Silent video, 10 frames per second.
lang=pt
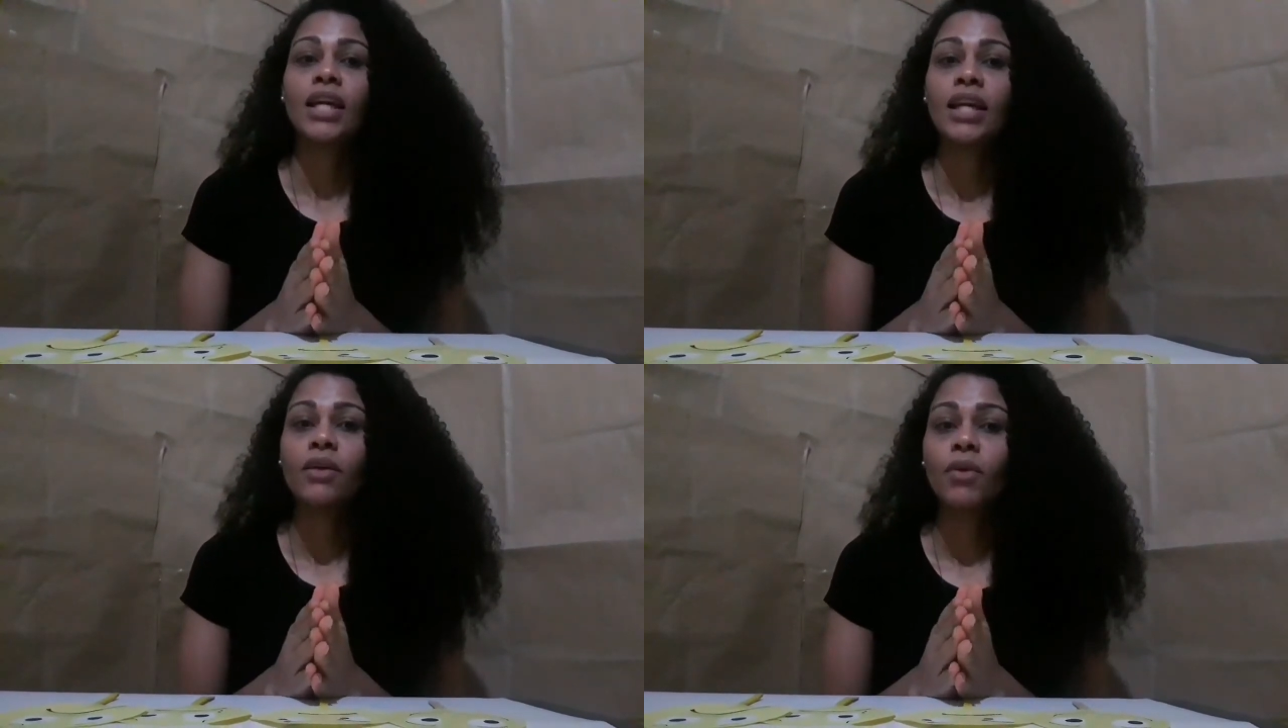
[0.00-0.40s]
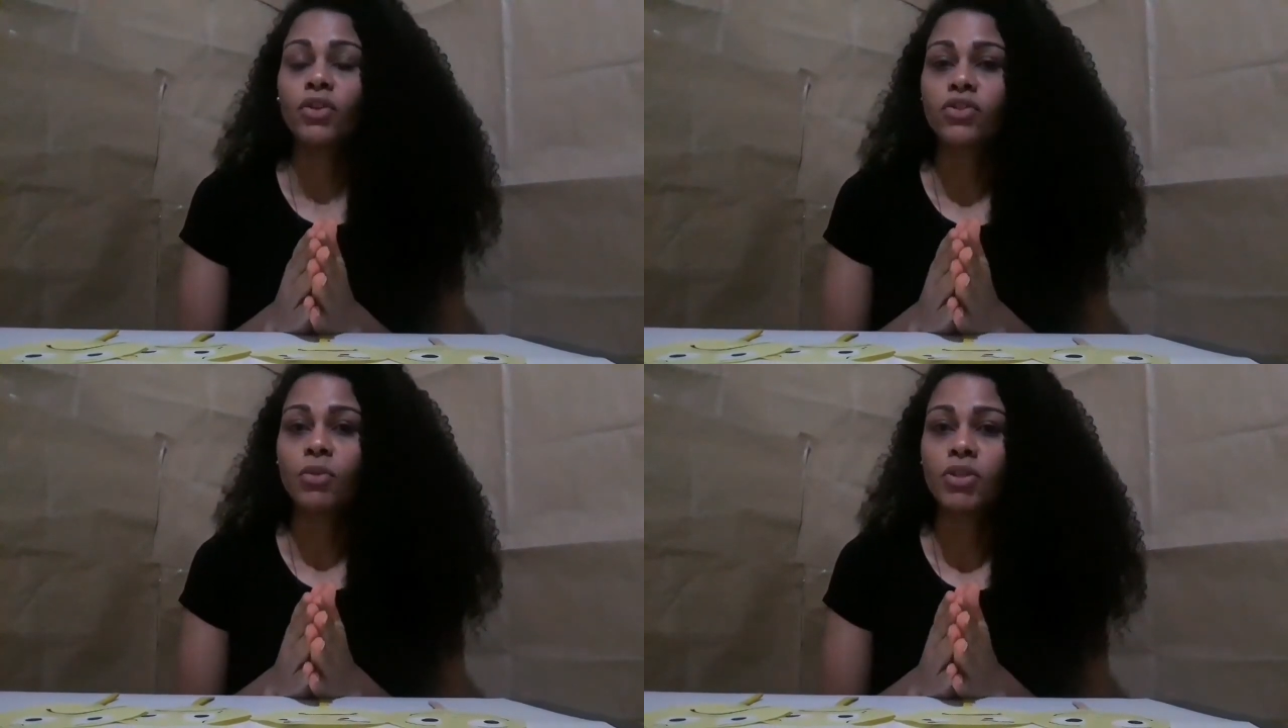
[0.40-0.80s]
E qual é o
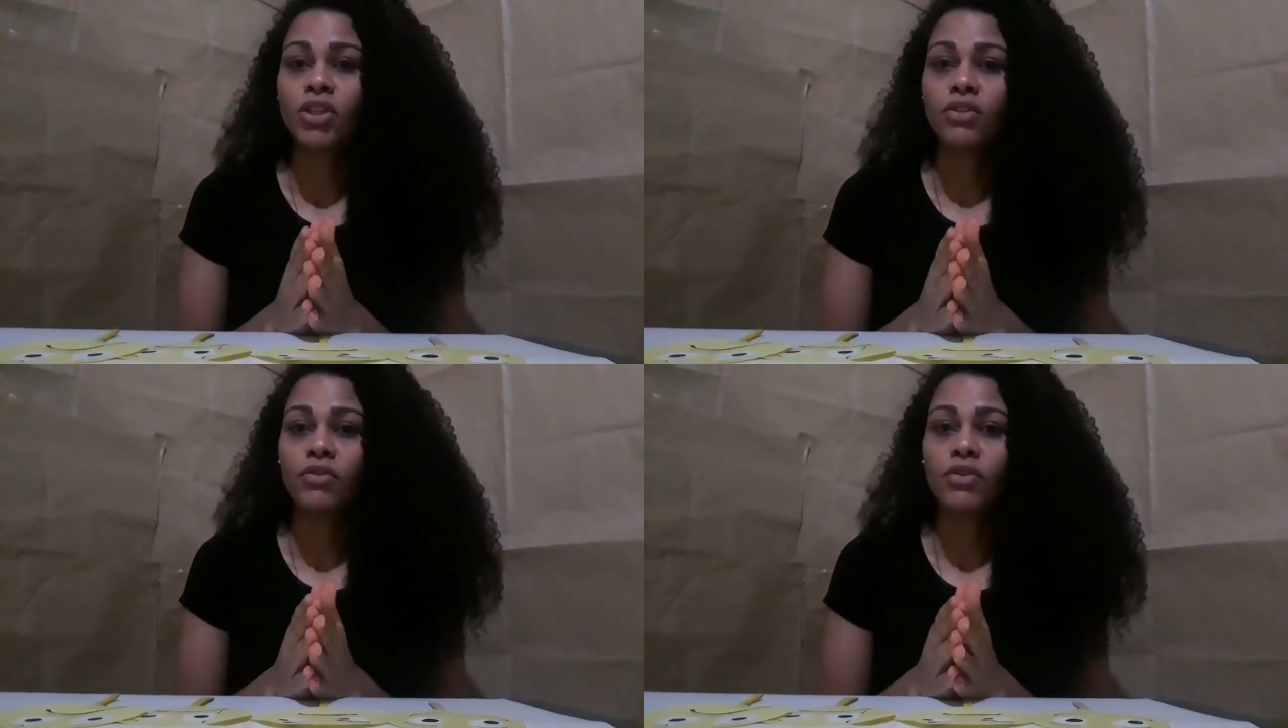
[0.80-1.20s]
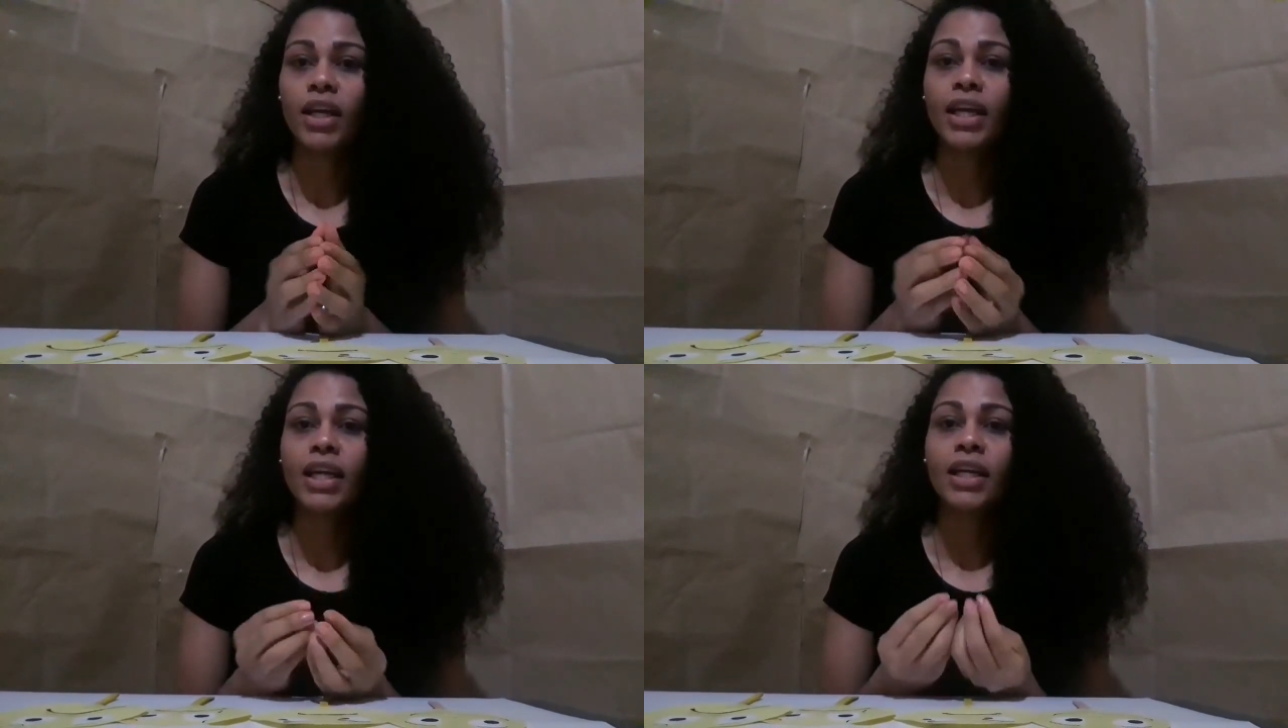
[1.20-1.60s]
nosso objetivo?
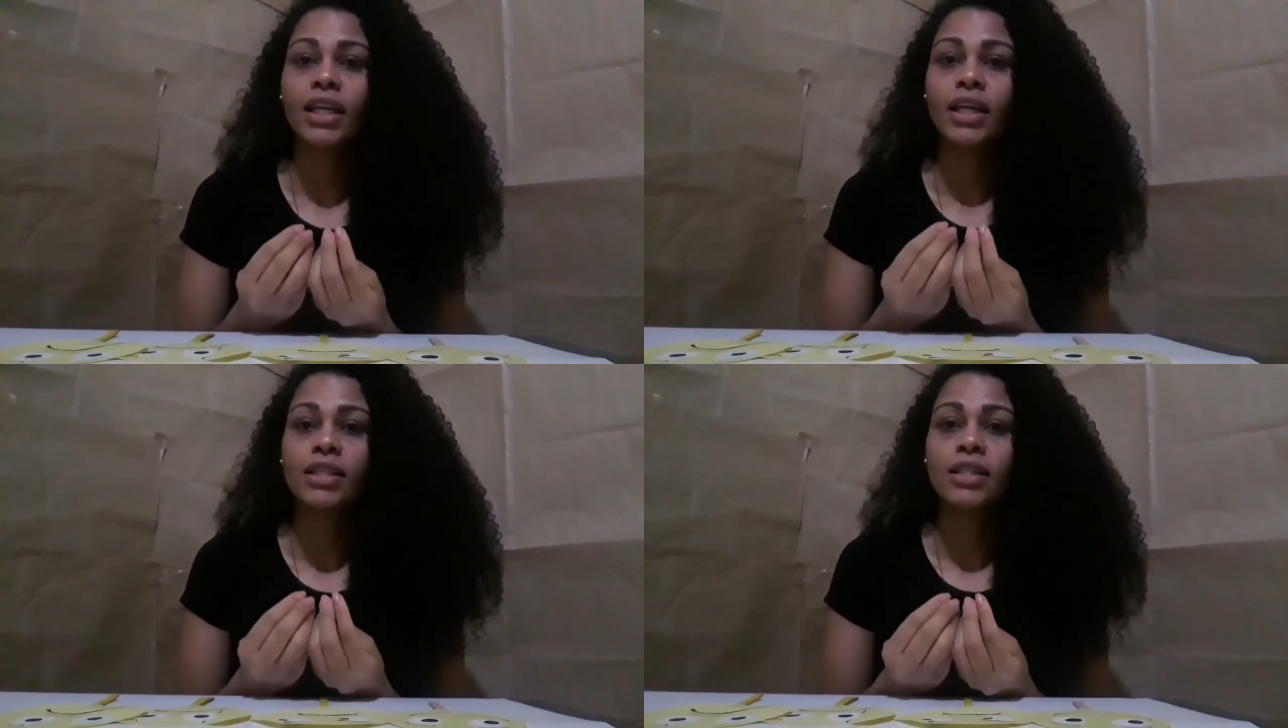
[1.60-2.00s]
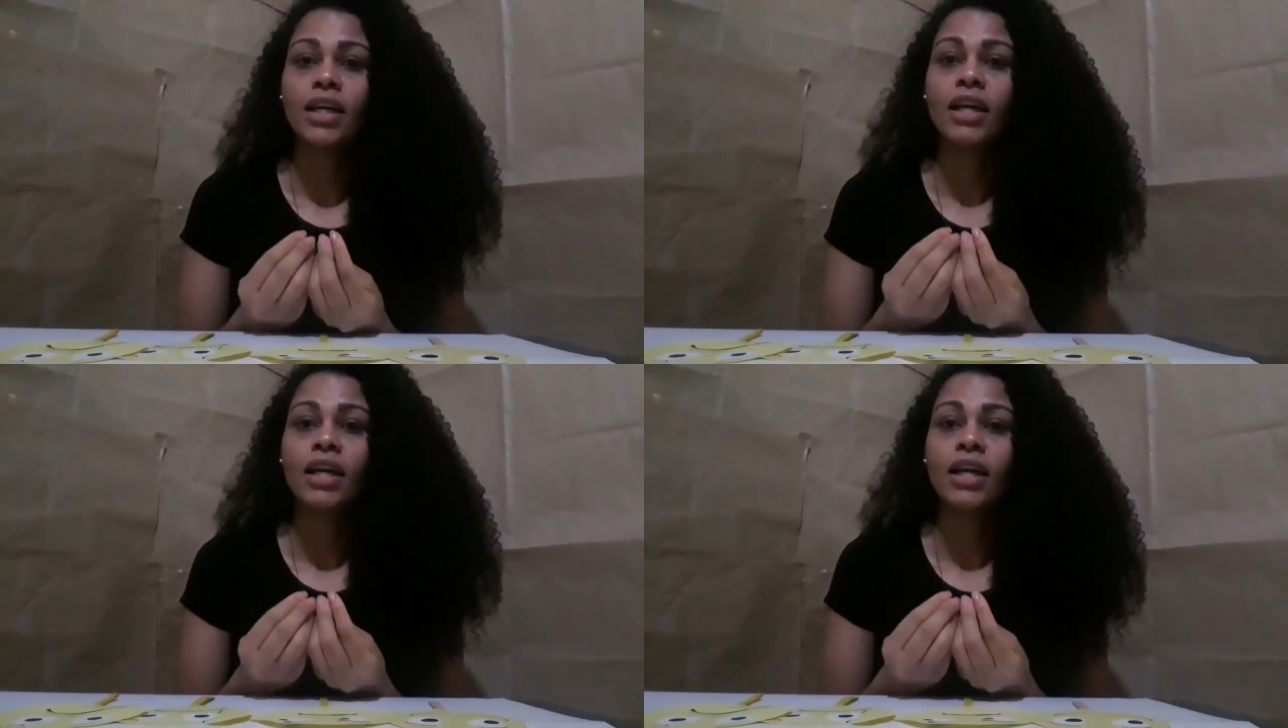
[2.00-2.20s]
É que a criança